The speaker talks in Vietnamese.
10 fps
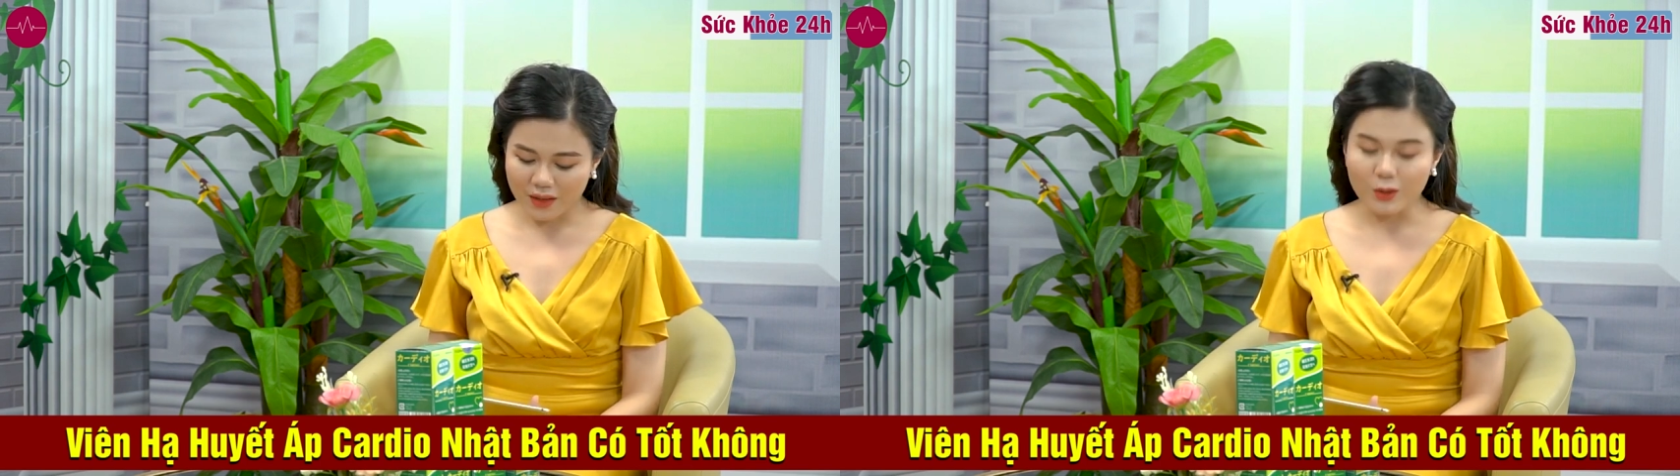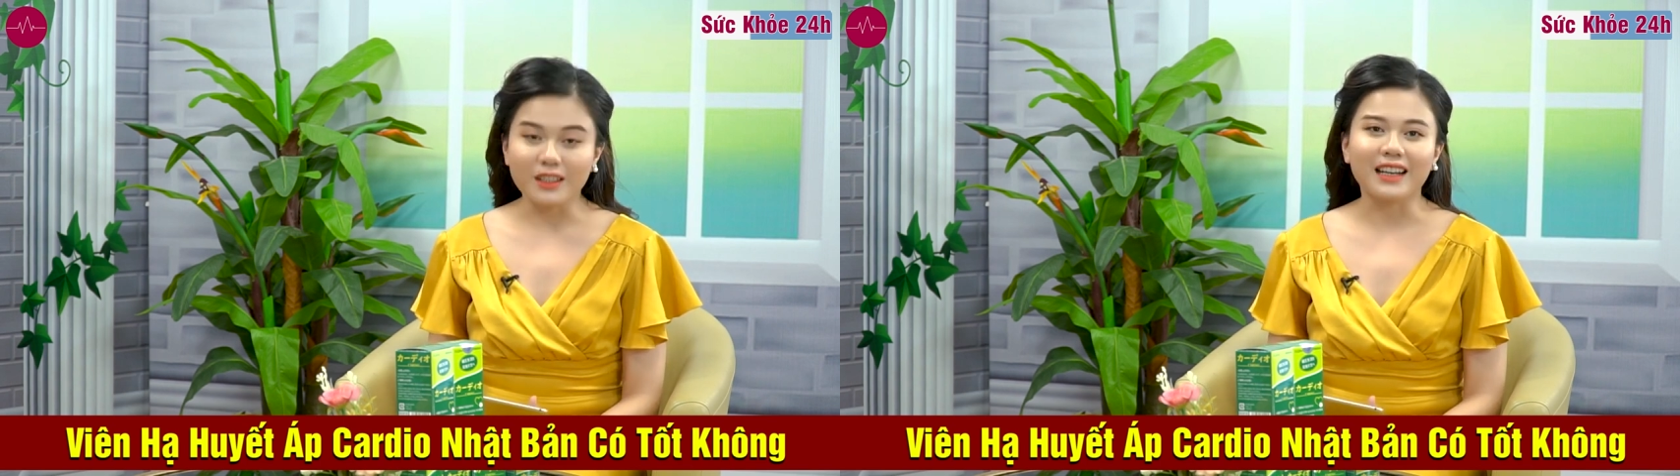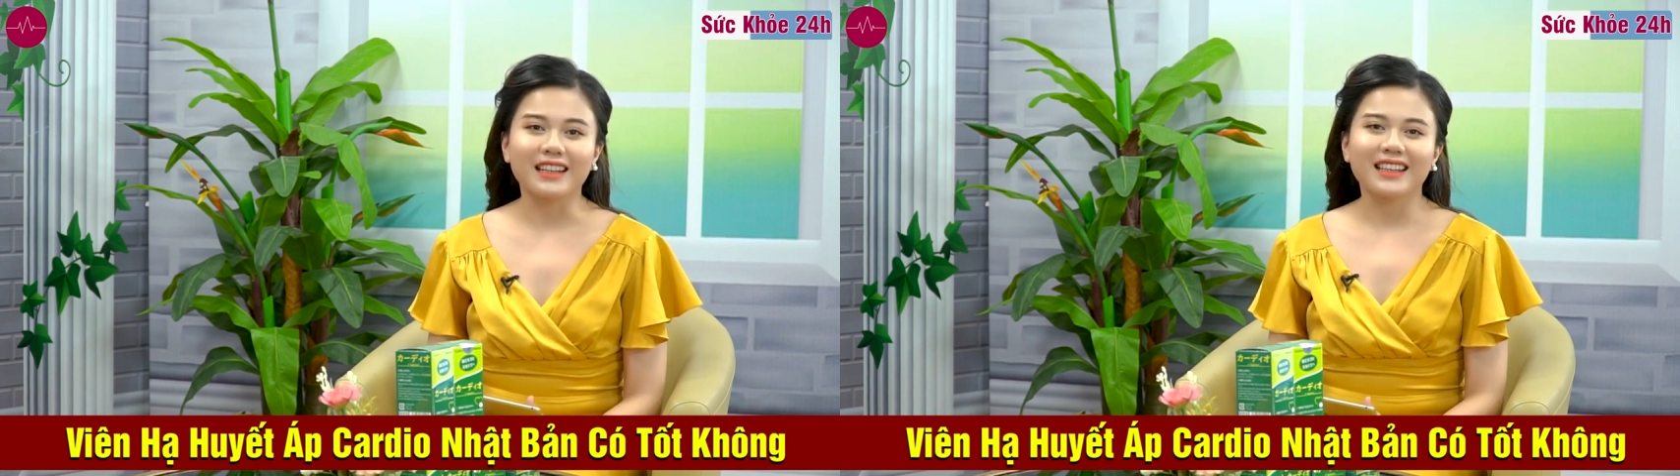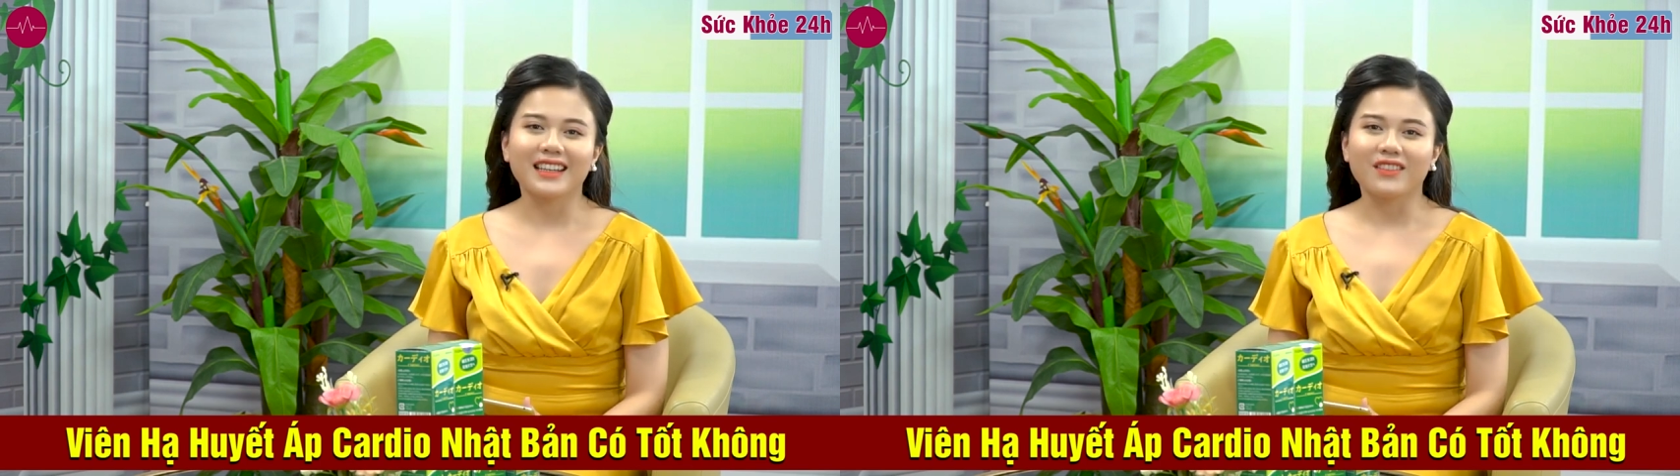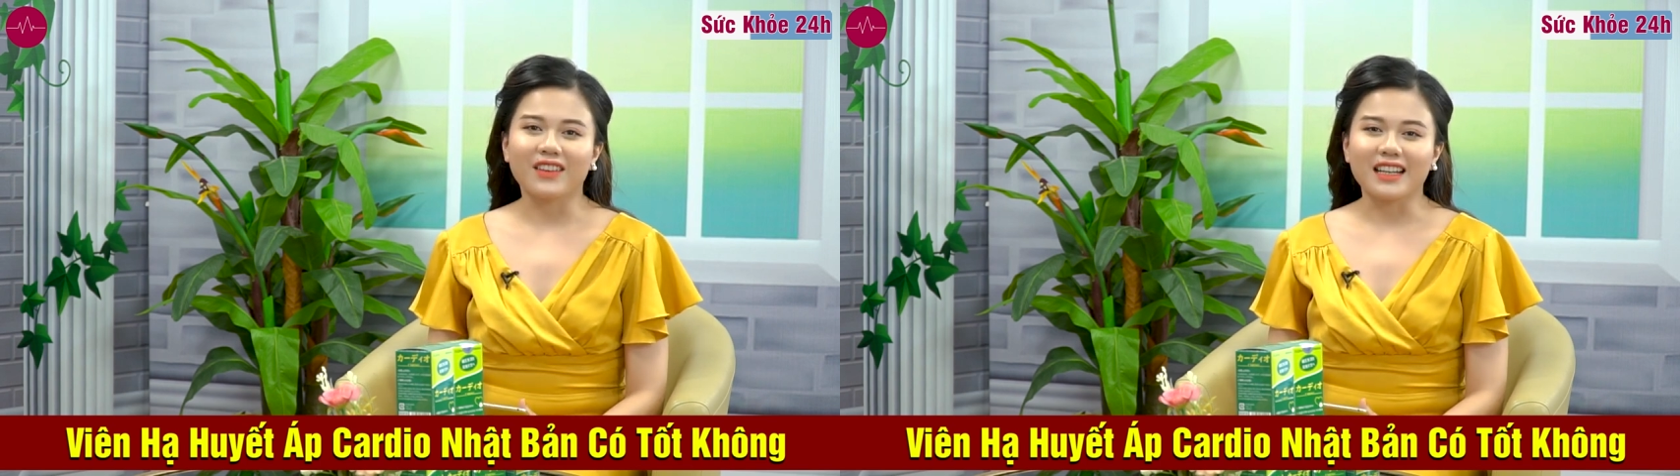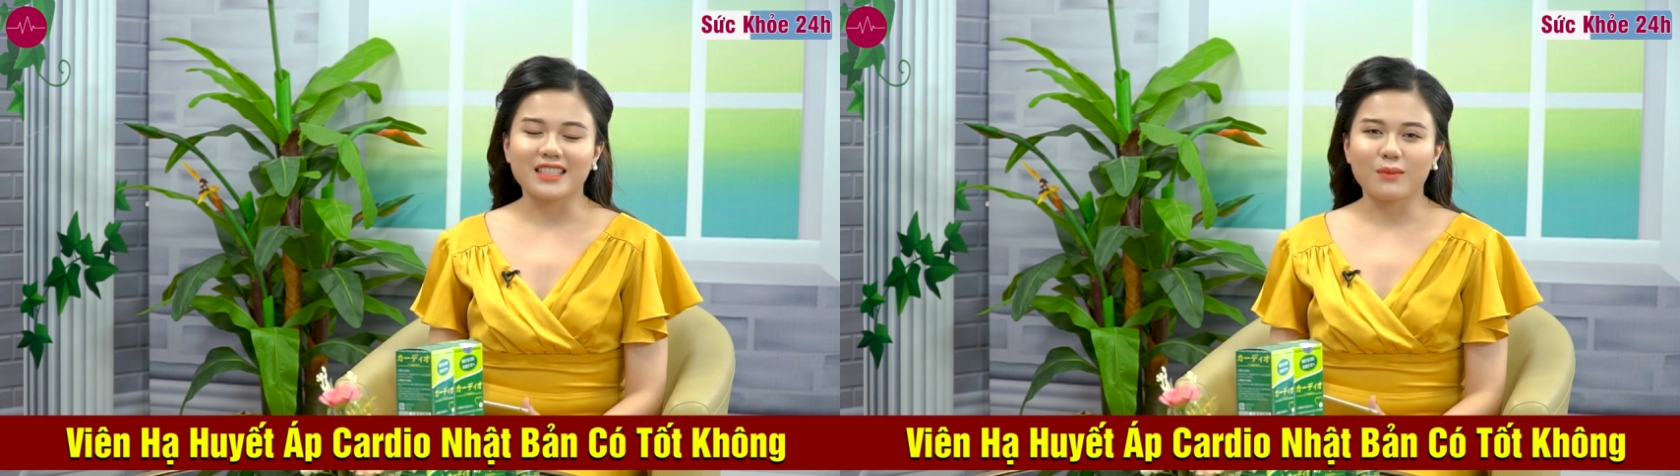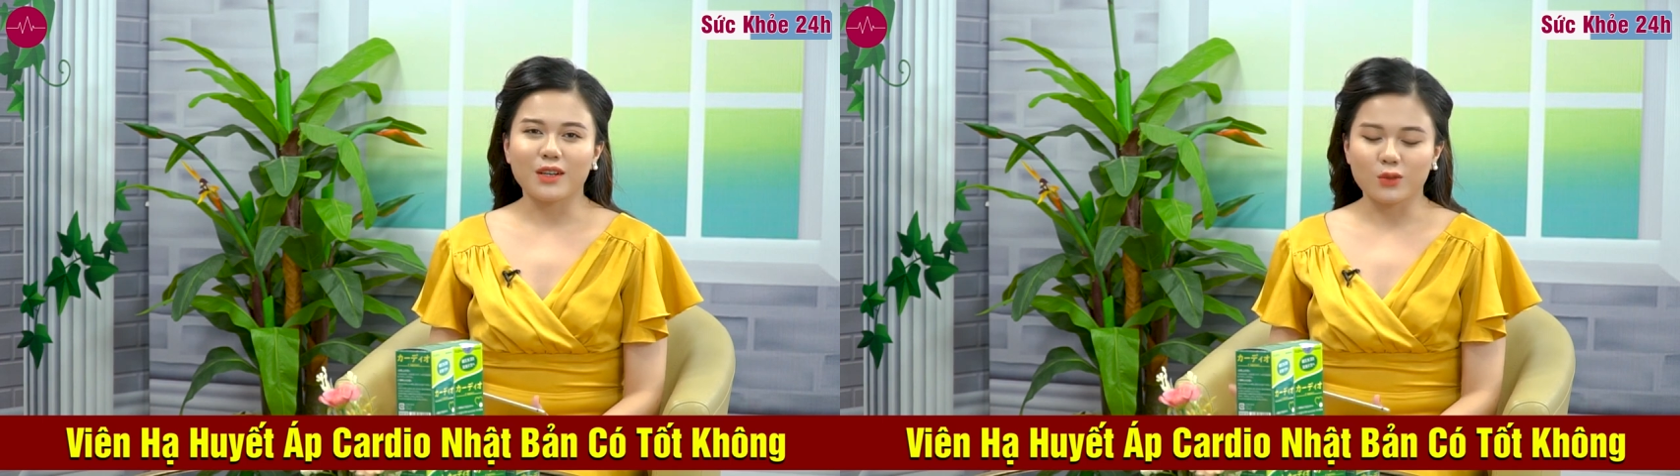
suy thận. Và trong